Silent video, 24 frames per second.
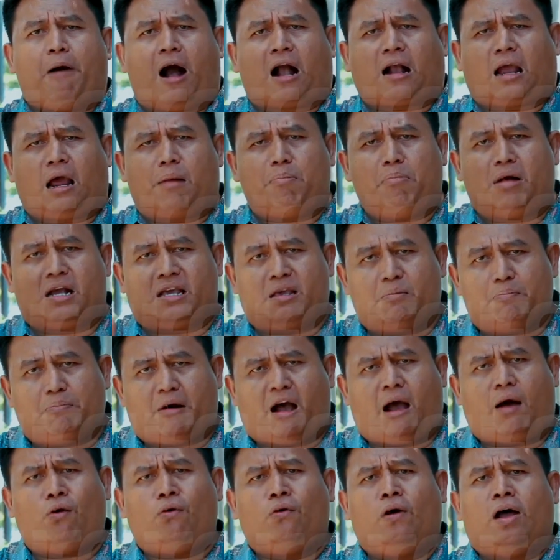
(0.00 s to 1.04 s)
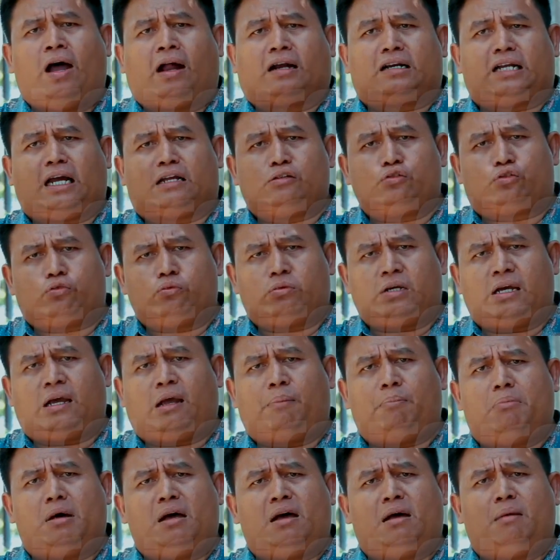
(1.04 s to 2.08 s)
bahkan menghimbau dan
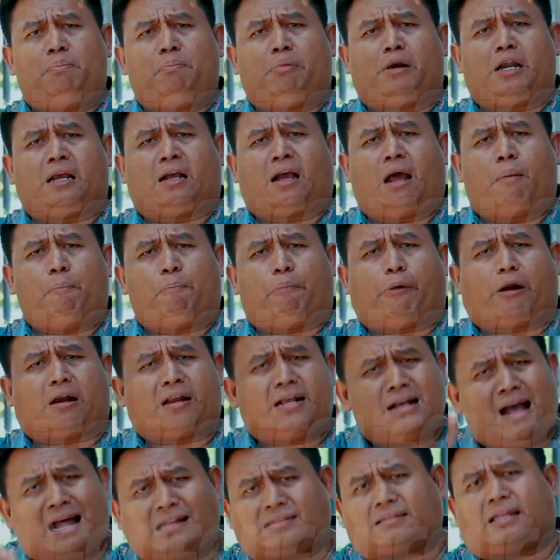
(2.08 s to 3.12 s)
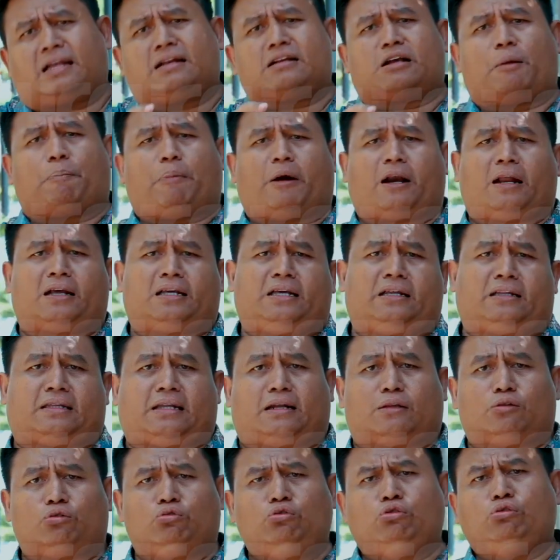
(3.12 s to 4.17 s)
juga memberikan peringatan kepada
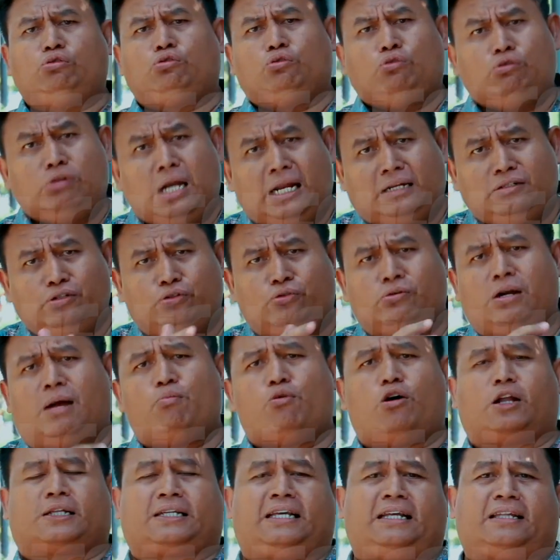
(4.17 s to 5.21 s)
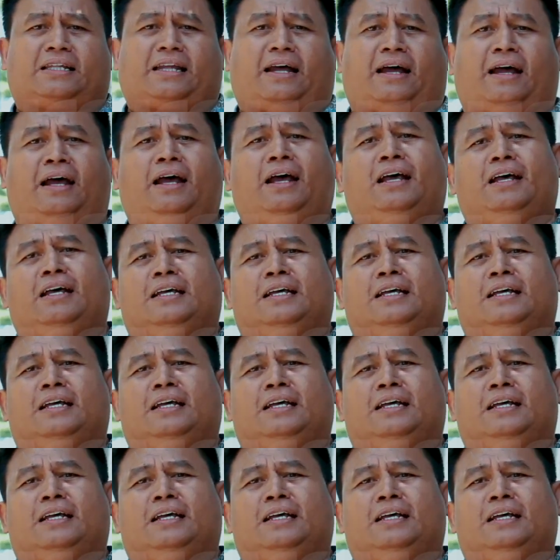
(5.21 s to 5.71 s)
kita, tuntunan juga buat kita